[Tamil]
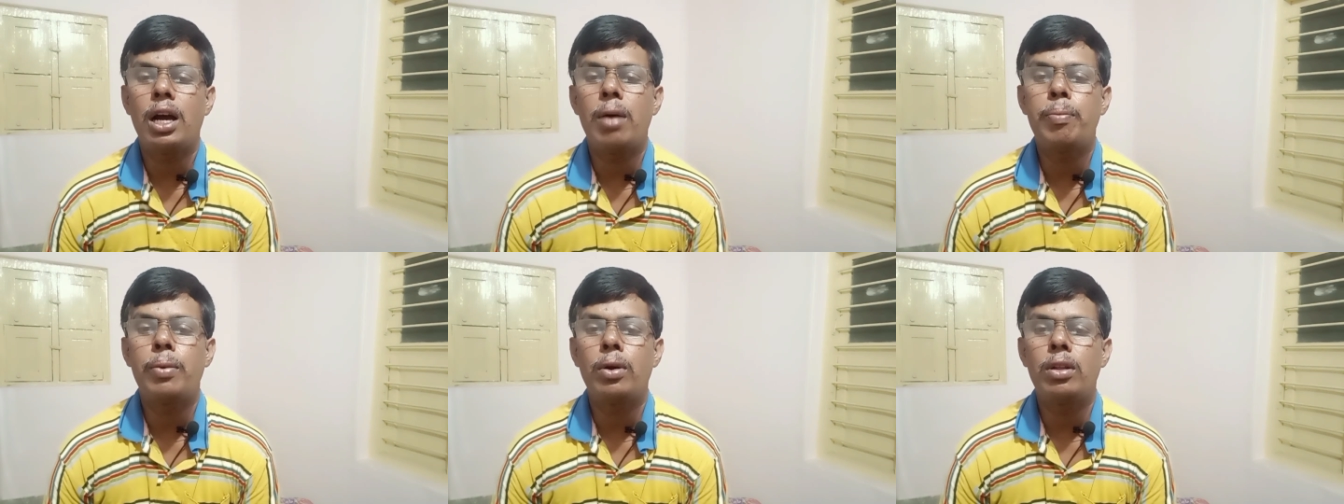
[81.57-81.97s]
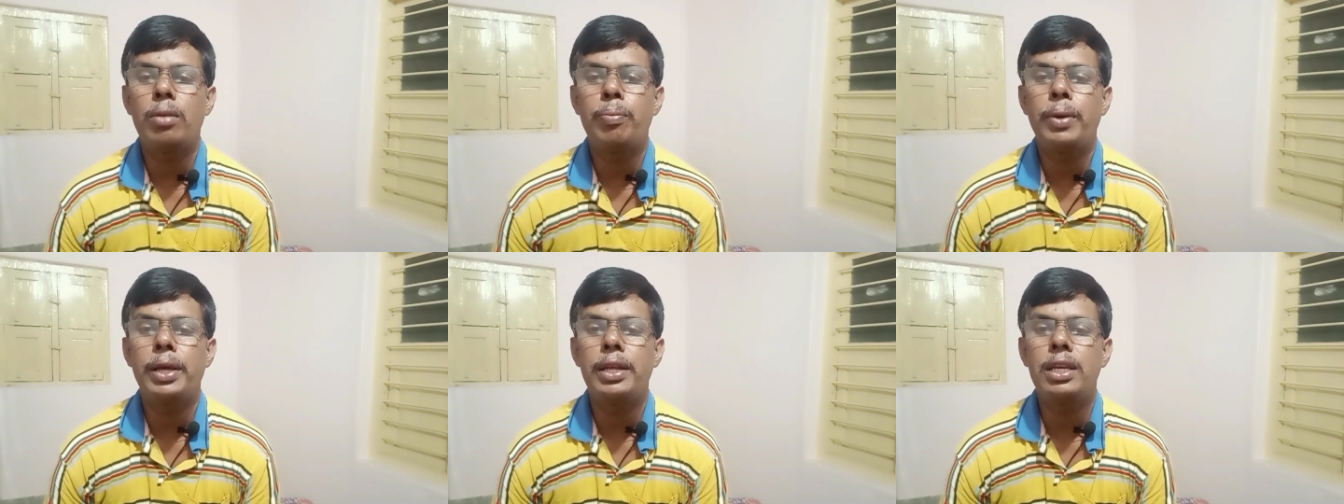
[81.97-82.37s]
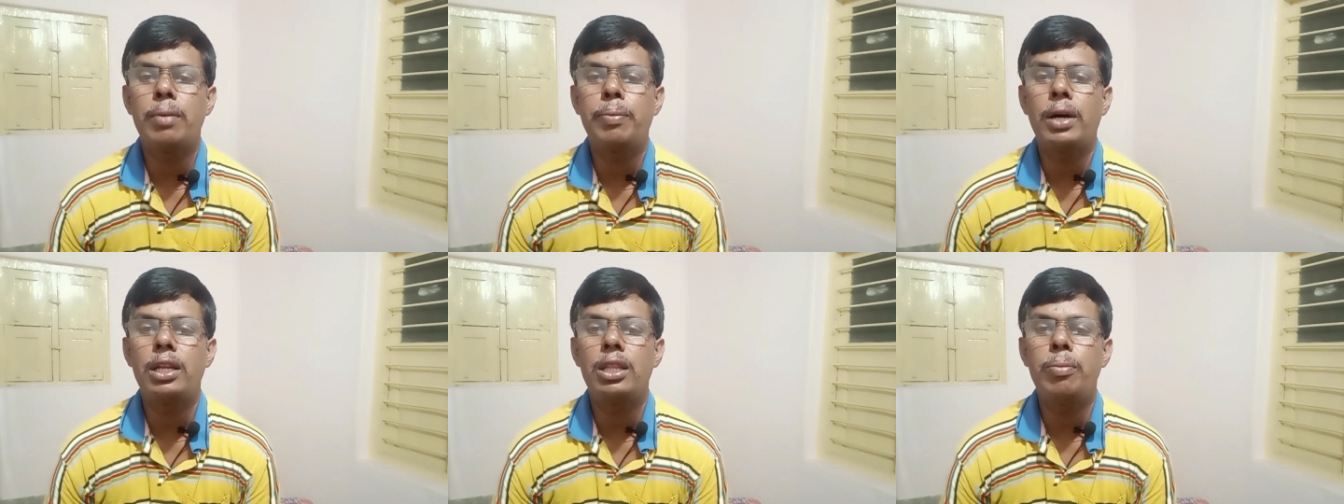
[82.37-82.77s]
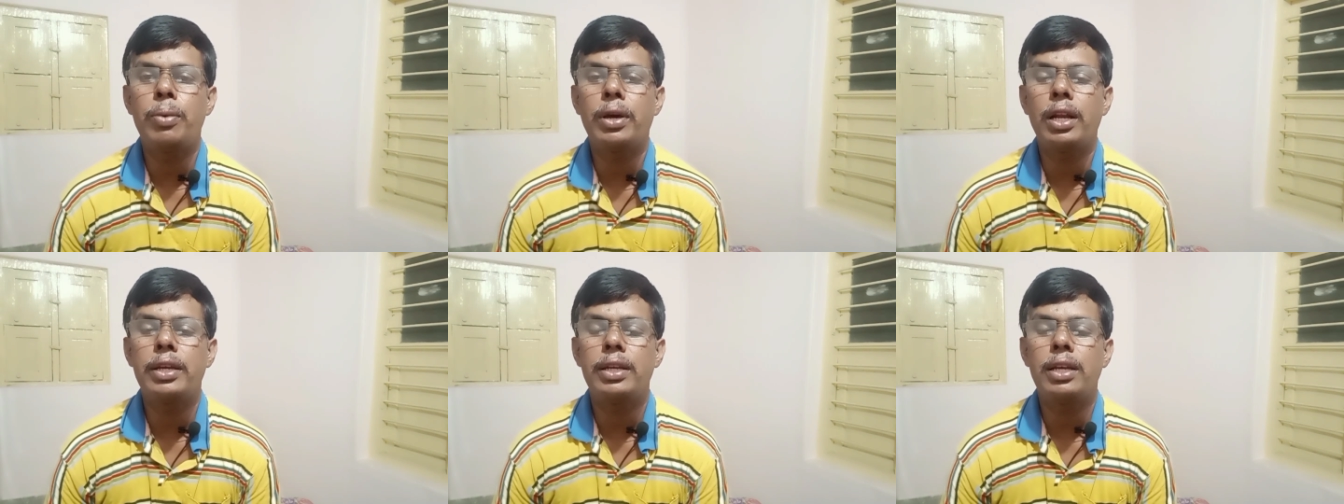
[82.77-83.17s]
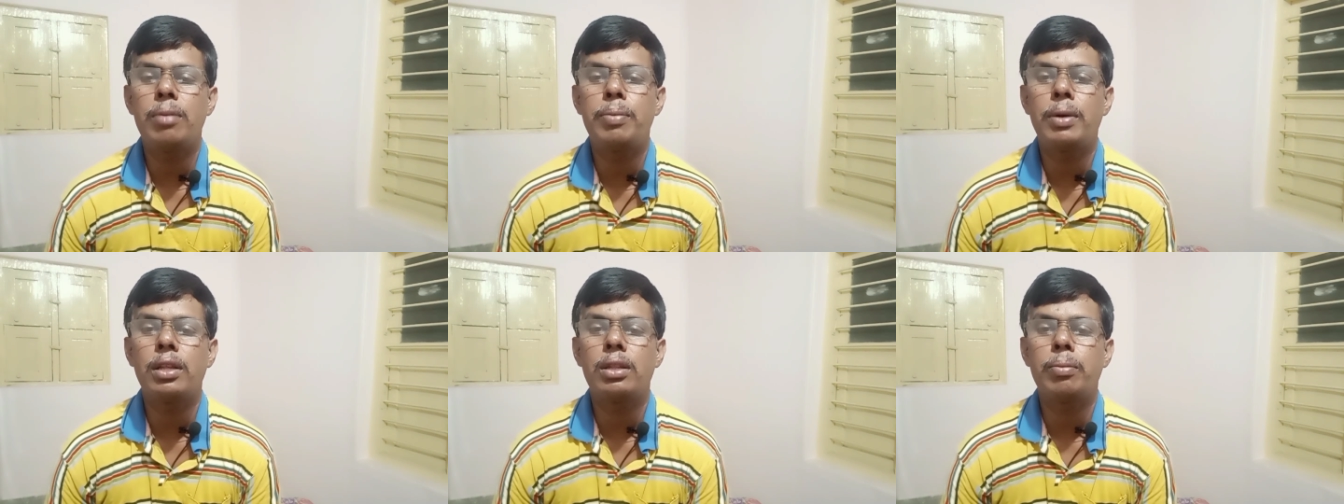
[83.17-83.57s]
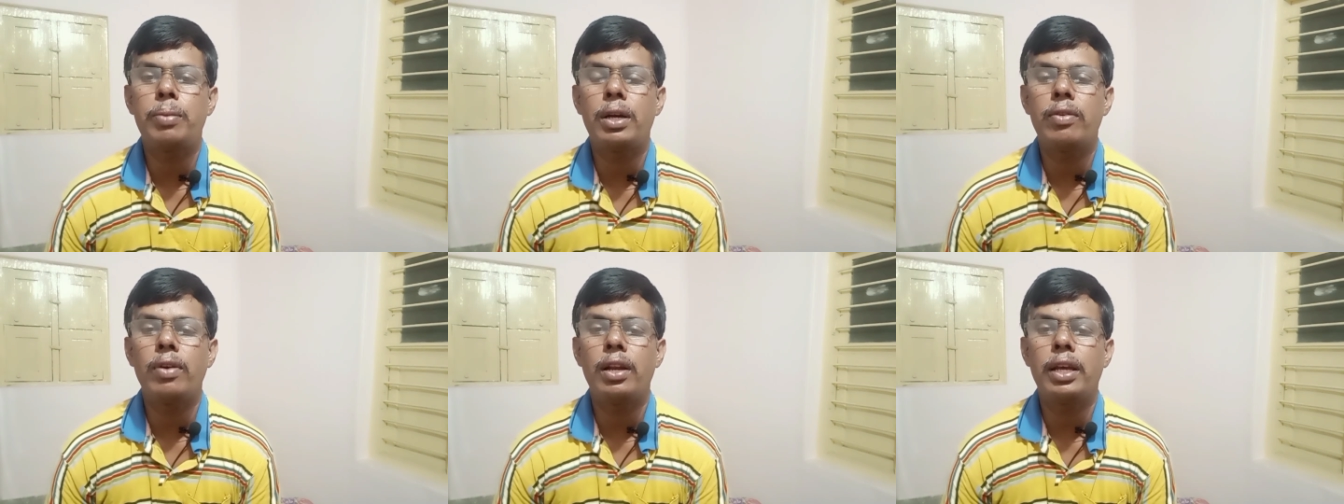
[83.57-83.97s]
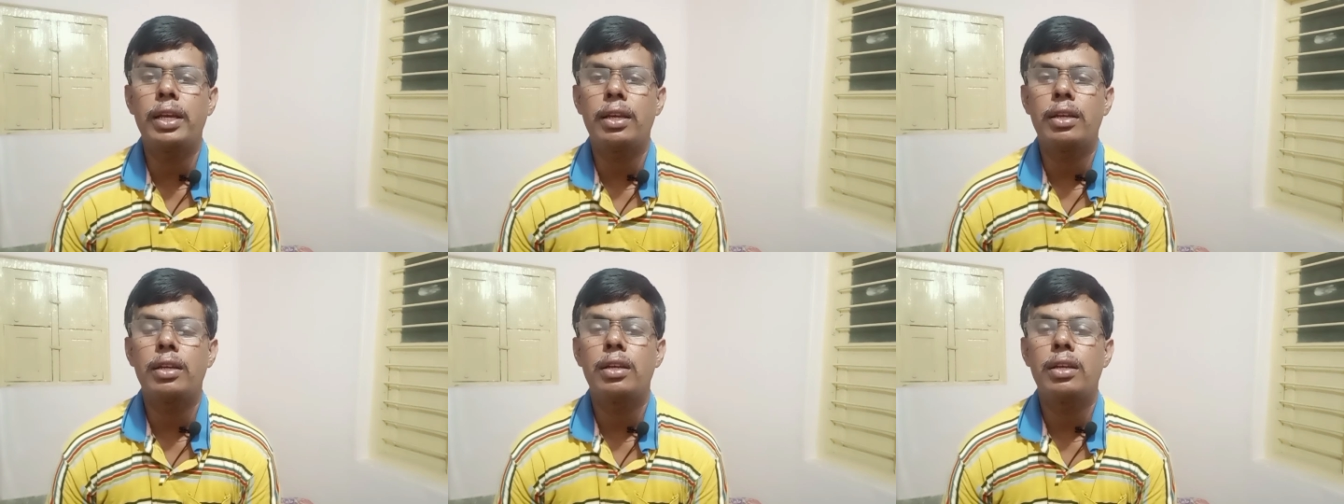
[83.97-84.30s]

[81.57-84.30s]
அப்பொழுது பெரிய பாதிப்புகளை ஏற்படுத்தப்படவில்லை